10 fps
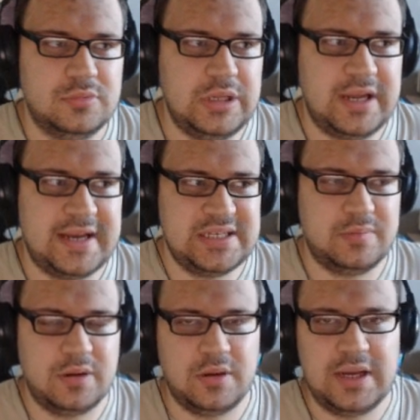или хотя
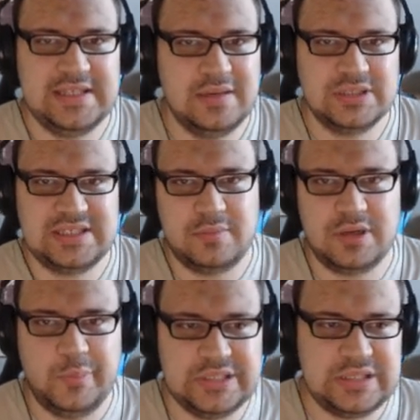бы одним из
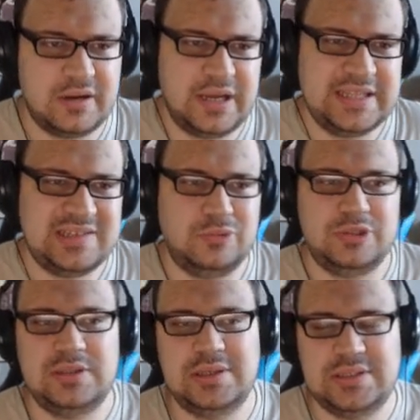самых быстрых, это будет
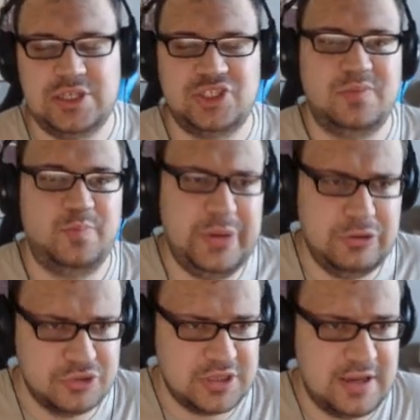однозначно
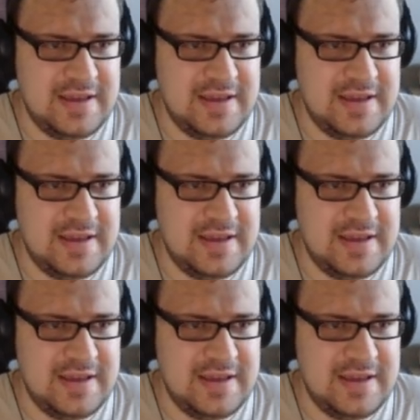плюс.